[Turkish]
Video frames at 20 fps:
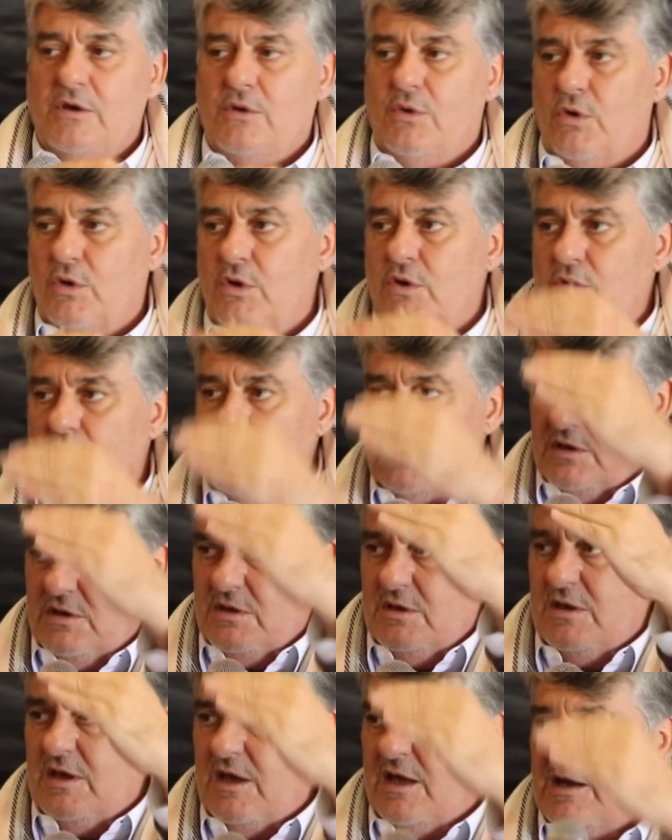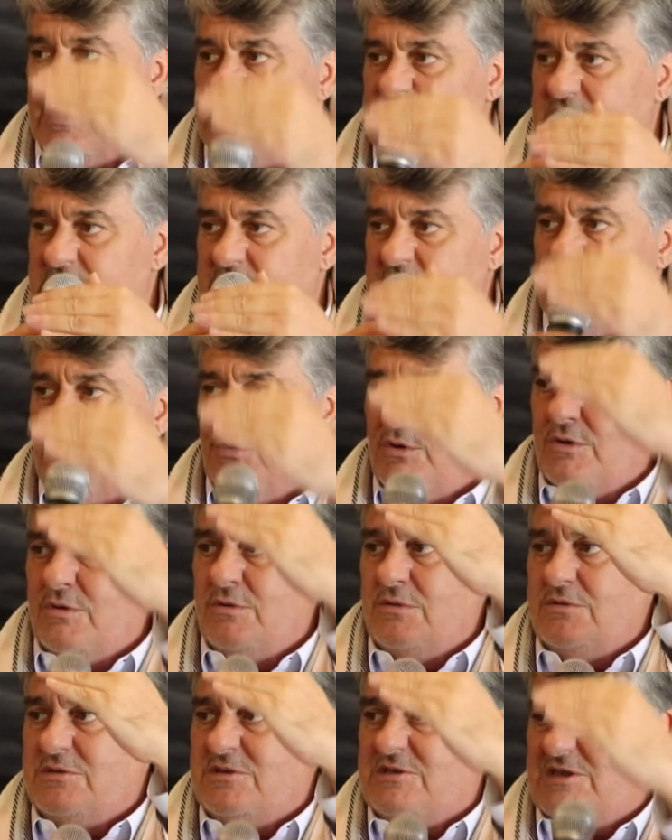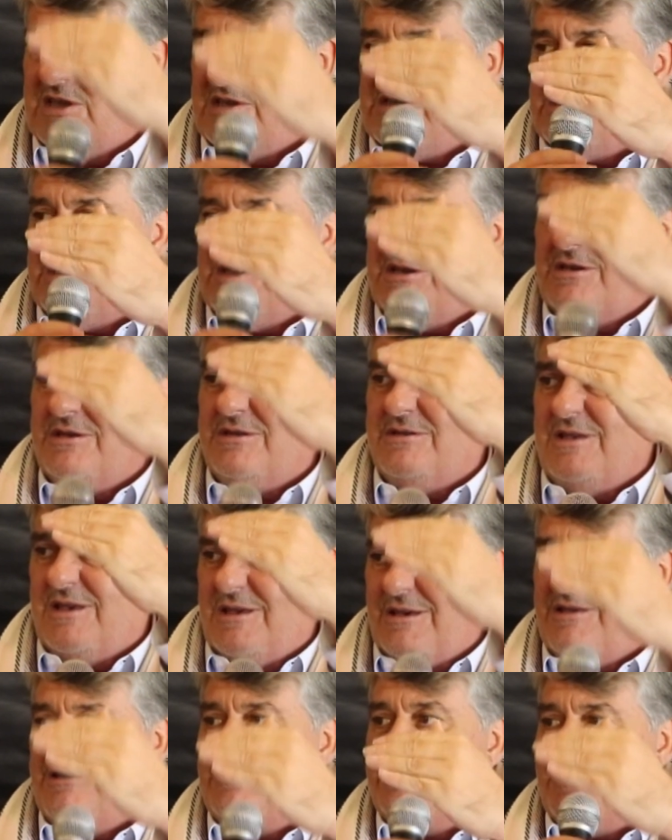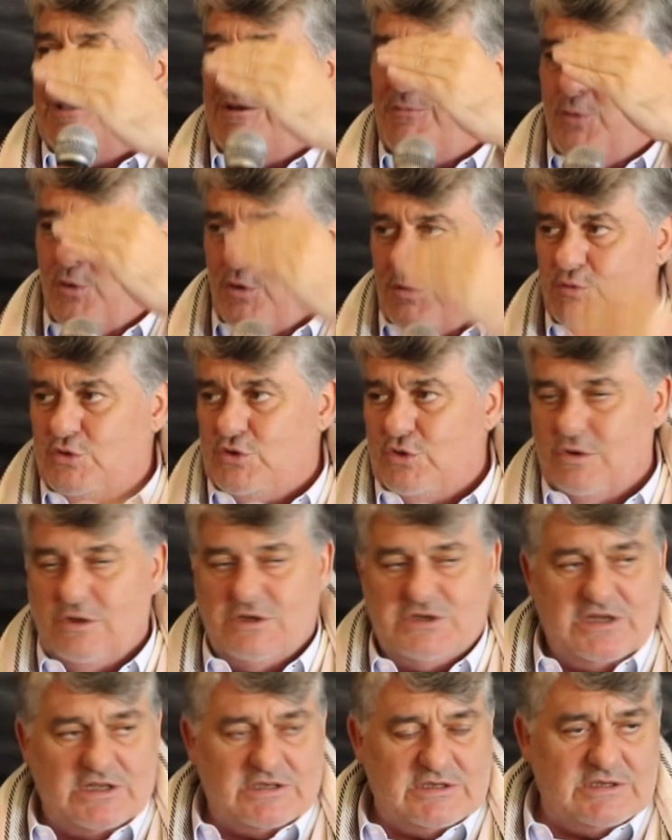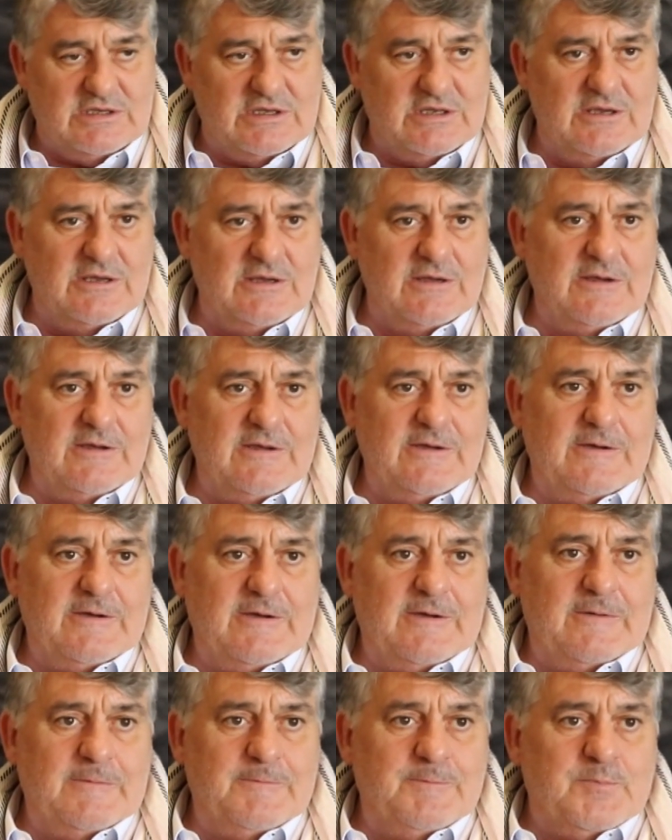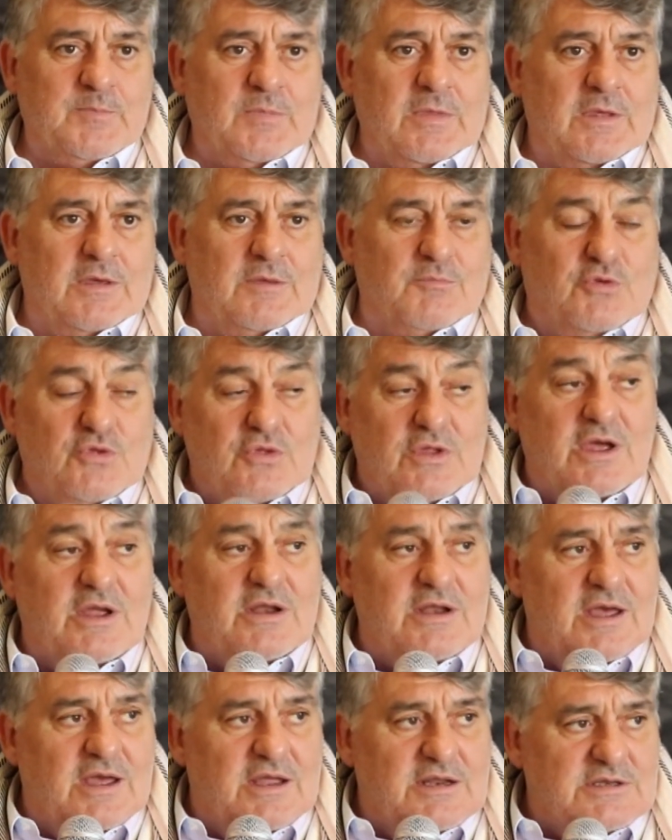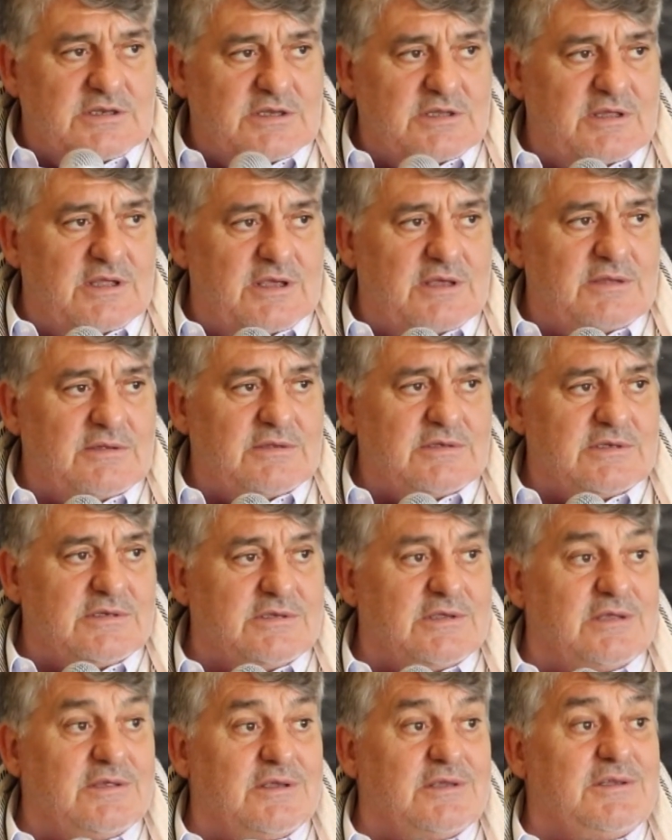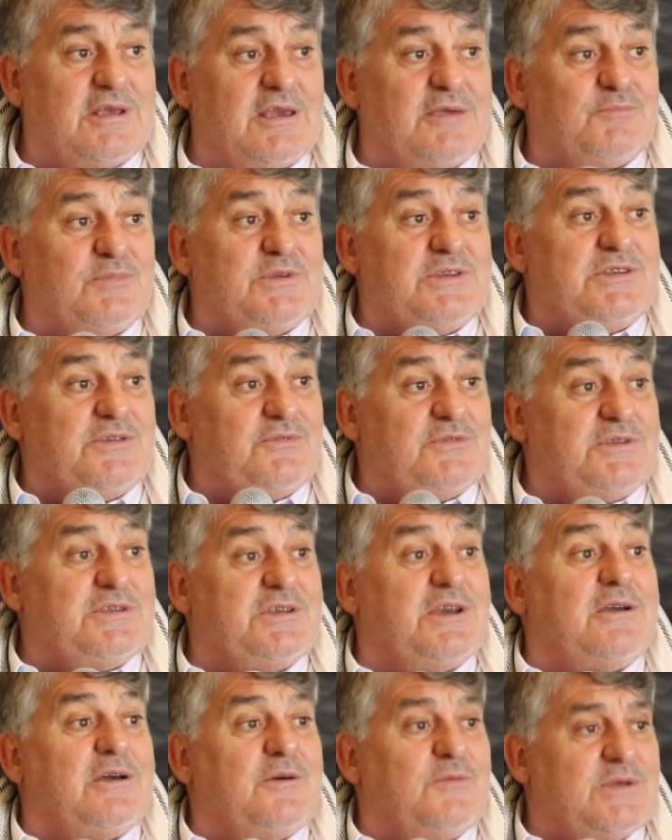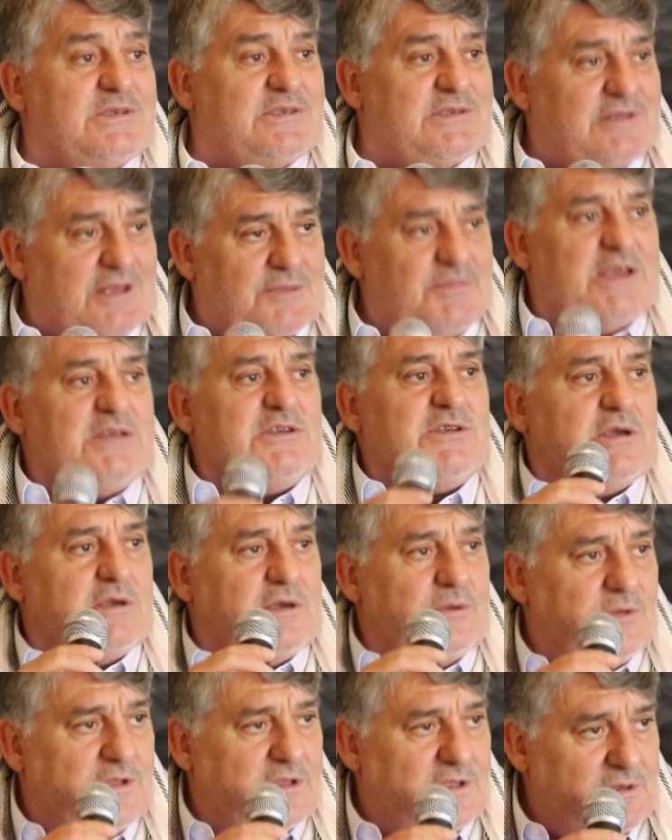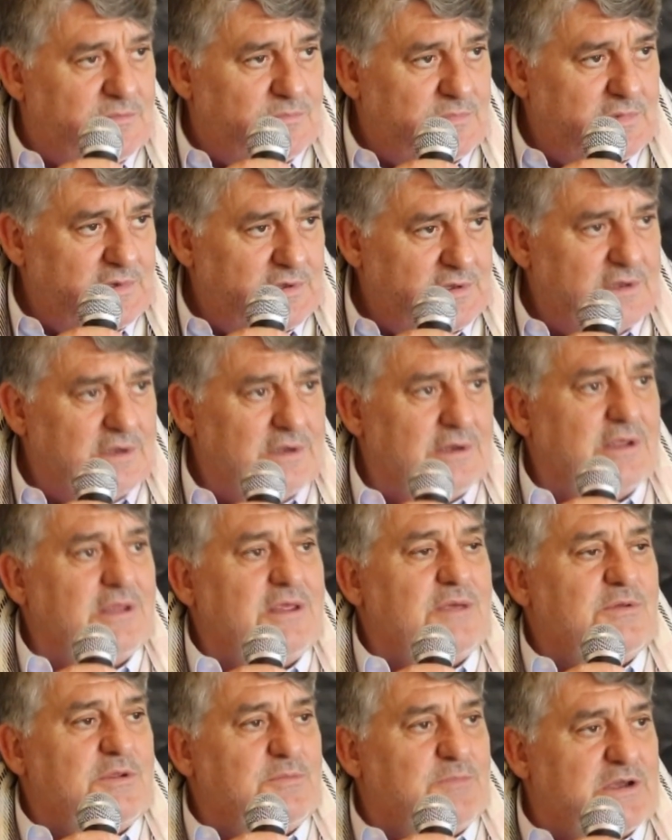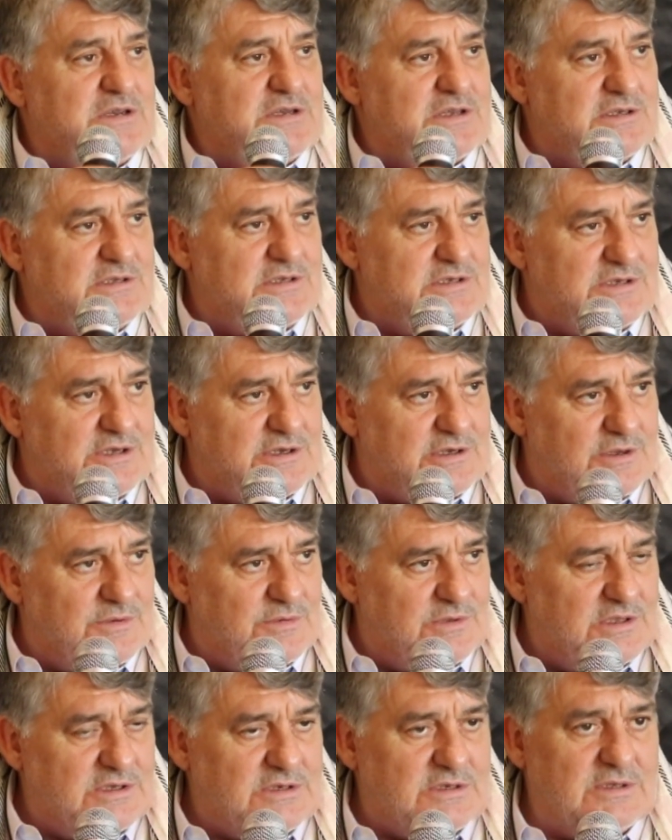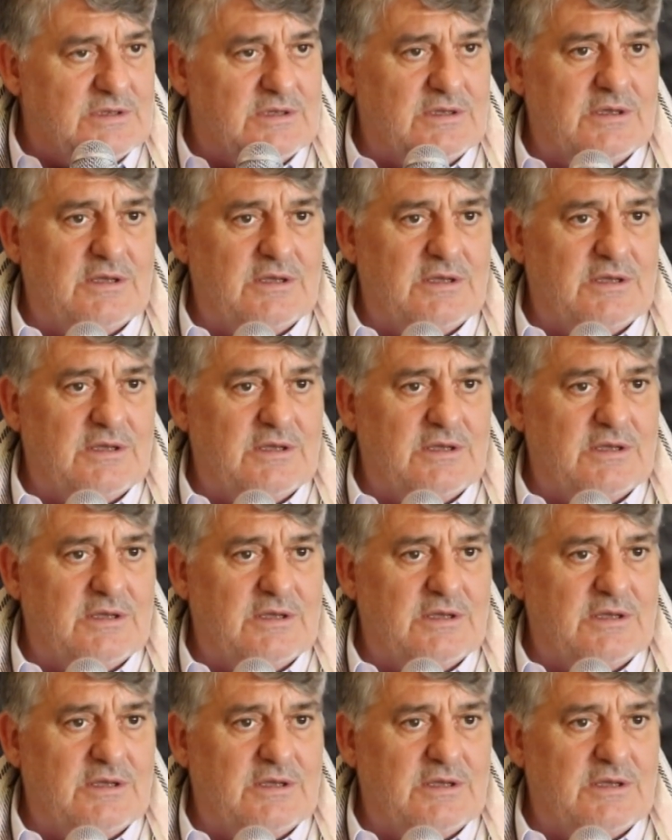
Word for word: O e, en azından o sesi de ikiye bölmüş olacağız. Bunların haricinde stada tek bir çivi çakamaz. Ne ben çakabilirim ne de bir başkası çakabilir.